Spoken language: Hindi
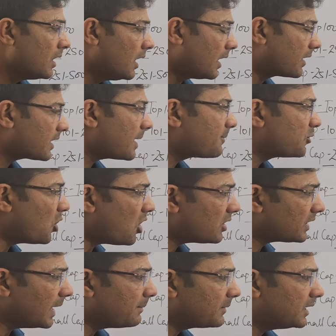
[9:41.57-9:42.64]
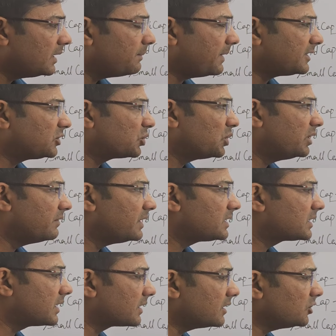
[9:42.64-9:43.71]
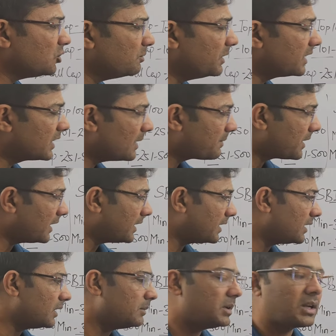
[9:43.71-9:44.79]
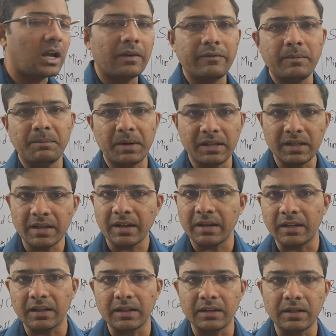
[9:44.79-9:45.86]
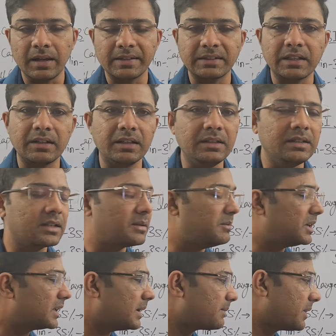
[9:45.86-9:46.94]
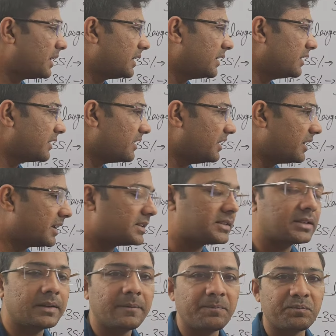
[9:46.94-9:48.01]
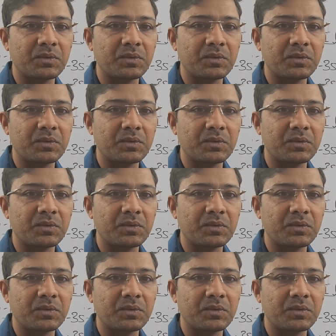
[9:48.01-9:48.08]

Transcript: अगर आप लॉन्ग टाइम के लिए पैसे को इन्वेस्ट कर रहे हैं तो मिड कैप कैटेगरी भी काफ़ी बढ़िया कैटेगरी है ऐसा नहीं है कि मिड कैप कैटेगरी के रिटर्न्स